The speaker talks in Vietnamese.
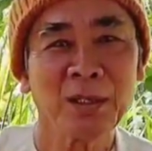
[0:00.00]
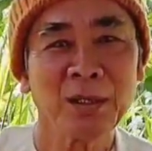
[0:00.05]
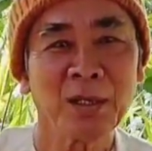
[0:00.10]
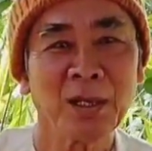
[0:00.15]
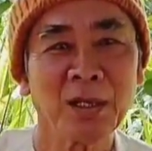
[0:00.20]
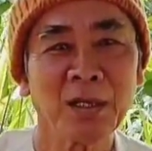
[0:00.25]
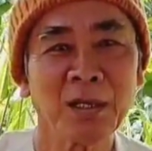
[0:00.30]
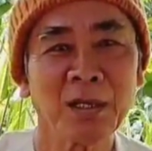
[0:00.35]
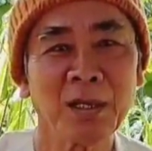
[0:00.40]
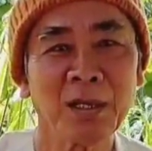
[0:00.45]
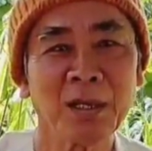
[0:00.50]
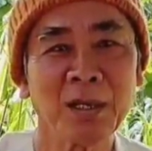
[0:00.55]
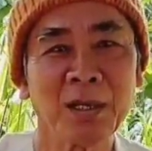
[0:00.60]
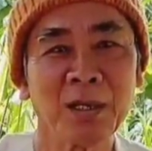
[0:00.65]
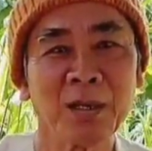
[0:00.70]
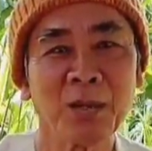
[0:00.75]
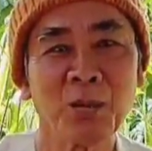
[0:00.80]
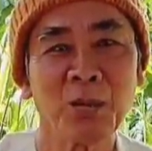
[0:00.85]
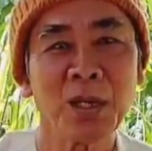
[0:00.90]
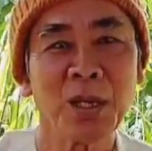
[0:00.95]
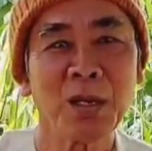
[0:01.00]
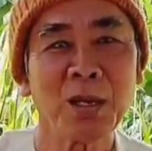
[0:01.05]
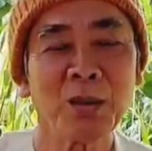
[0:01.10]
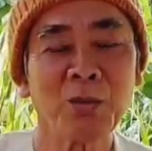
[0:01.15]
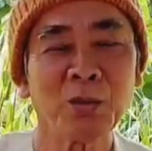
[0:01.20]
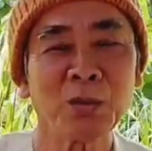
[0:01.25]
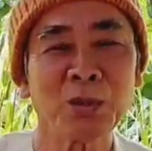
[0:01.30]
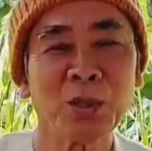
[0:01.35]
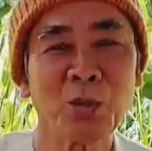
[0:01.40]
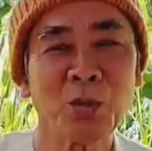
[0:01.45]
cho nên à, quý
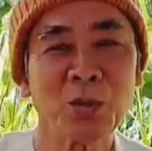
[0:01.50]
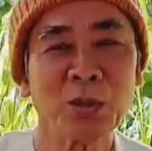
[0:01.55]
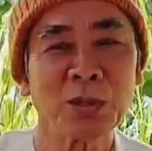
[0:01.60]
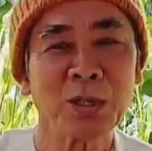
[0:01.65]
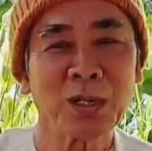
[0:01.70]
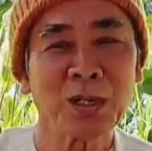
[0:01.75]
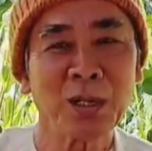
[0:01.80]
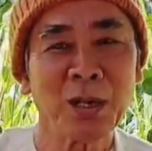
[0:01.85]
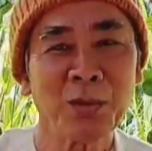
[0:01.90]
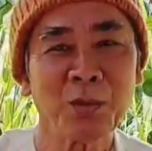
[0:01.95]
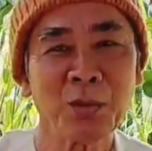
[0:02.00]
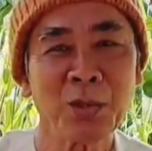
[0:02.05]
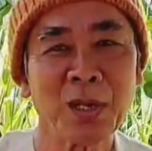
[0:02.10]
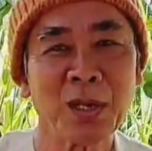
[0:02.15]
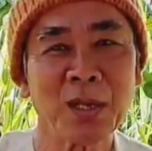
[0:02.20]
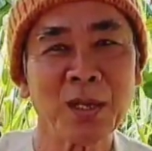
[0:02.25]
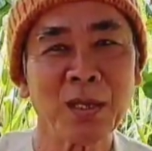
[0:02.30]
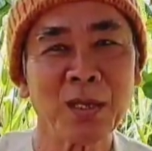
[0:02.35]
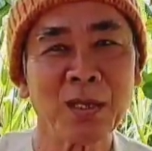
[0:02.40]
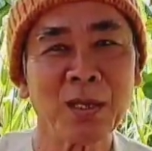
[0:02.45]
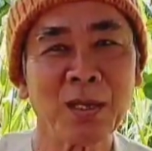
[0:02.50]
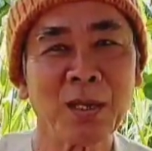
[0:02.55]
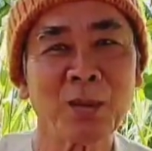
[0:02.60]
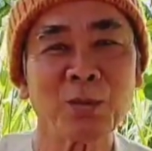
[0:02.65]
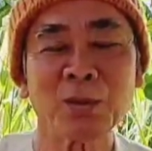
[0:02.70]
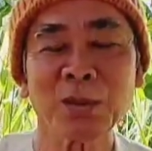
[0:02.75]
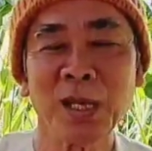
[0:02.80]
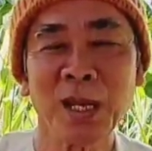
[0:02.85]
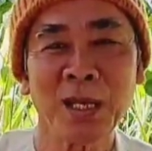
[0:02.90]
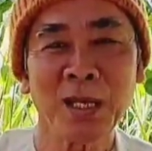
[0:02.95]
vị không có tu rồi thành ra quý vị
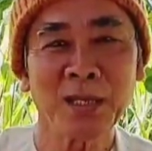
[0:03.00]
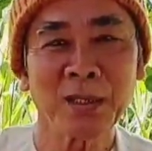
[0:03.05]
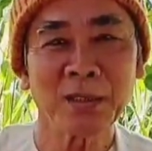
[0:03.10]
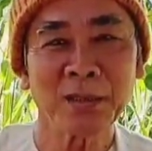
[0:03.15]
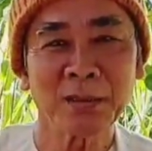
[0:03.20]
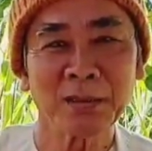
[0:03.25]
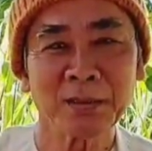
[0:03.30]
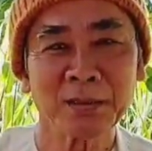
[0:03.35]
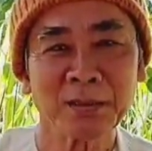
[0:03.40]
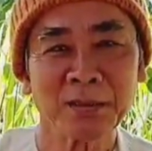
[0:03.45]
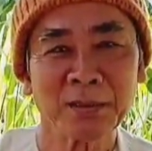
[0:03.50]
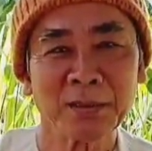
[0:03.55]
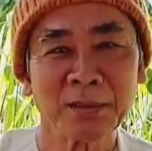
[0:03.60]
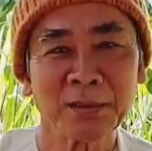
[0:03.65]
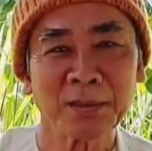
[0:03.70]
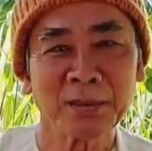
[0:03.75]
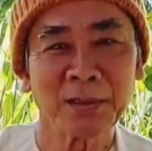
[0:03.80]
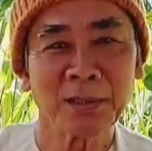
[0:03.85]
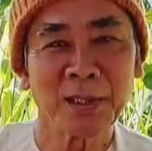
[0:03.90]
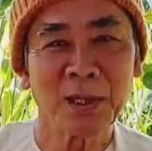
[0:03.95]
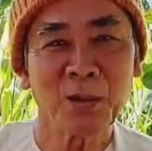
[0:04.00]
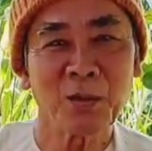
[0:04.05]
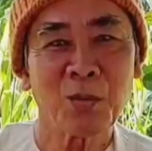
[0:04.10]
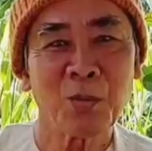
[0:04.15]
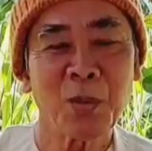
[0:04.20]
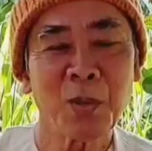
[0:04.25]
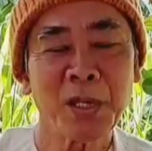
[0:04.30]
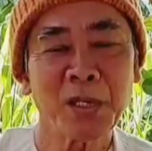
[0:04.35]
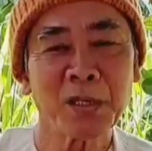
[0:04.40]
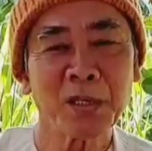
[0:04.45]
không có thấy
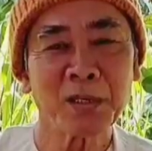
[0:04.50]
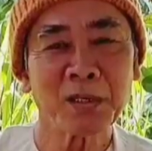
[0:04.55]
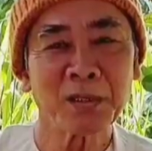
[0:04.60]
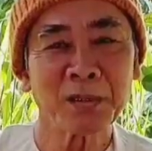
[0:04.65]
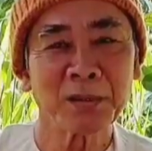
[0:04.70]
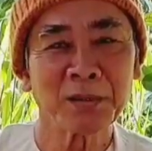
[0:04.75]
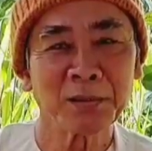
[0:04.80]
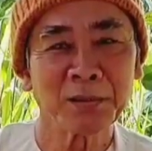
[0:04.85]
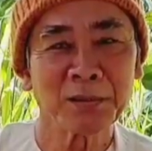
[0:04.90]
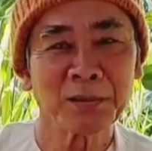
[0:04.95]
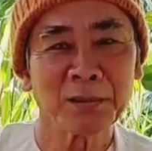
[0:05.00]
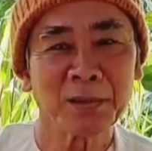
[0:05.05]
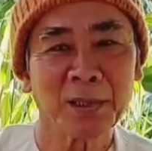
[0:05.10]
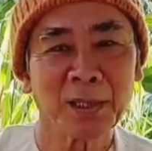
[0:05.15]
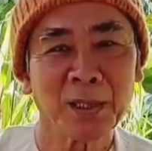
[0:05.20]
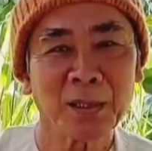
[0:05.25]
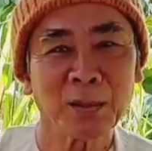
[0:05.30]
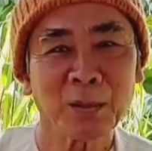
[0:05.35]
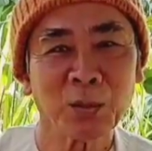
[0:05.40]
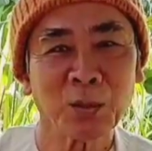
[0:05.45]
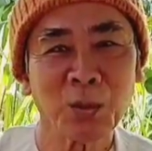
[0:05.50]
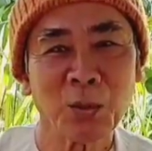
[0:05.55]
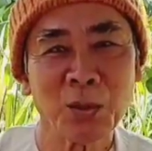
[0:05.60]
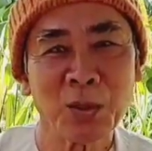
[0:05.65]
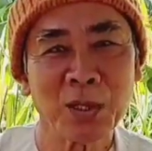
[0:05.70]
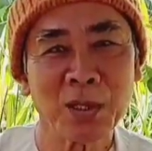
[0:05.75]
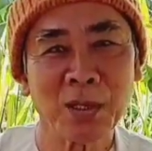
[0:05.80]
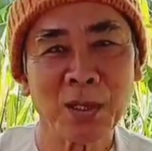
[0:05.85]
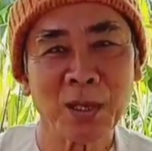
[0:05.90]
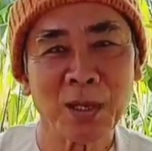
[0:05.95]
không có biết được chứ tụi
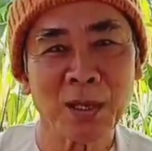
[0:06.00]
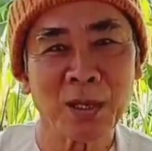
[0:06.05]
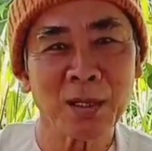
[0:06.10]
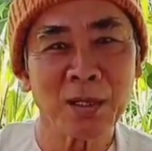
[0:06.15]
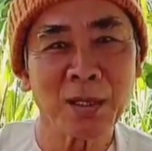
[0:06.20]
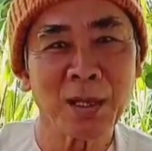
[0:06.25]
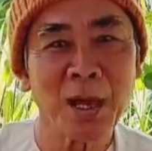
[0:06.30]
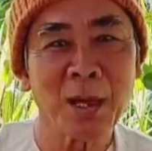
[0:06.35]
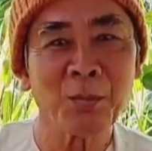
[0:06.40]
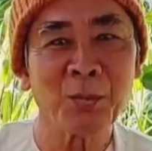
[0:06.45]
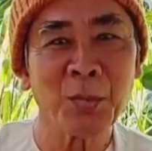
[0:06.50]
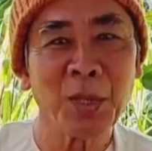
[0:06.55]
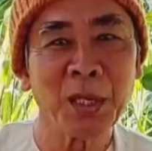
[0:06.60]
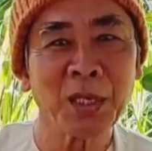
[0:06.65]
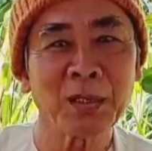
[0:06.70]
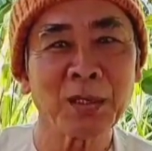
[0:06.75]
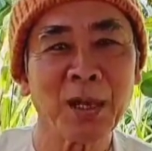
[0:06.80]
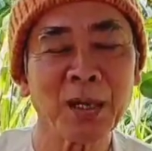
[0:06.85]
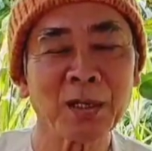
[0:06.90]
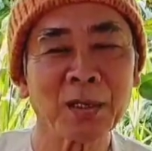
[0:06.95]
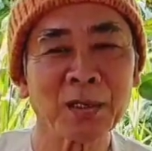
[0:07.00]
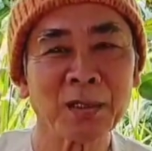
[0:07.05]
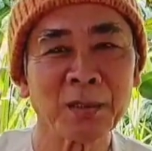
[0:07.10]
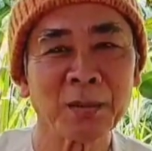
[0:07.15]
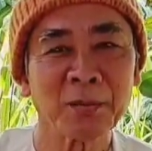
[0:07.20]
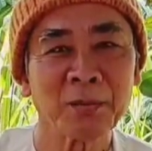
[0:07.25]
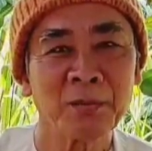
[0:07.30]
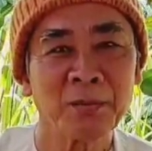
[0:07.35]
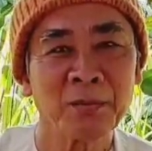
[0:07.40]
tôi là dòm biết ra nha